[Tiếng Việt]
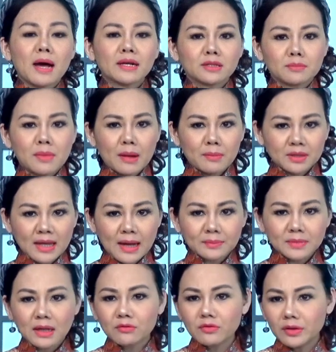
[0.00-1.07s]

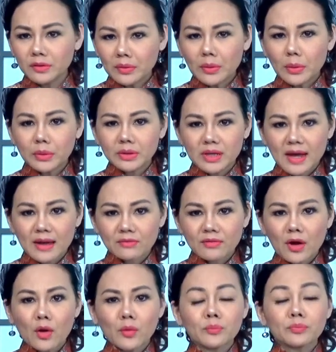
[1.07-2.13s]
328 thành viên Quốc hội Nga
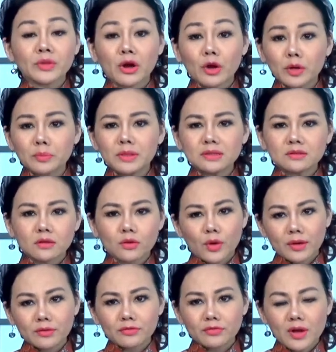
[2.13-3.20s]
và ông Herman Graf,